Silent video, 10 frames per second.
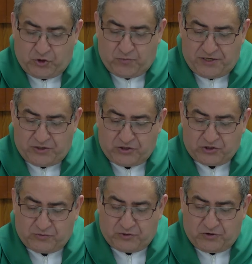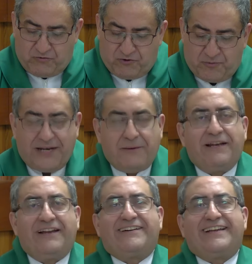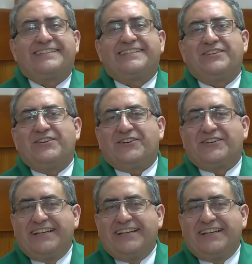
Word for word: comieron y sobró conforme a la palabra del Señor.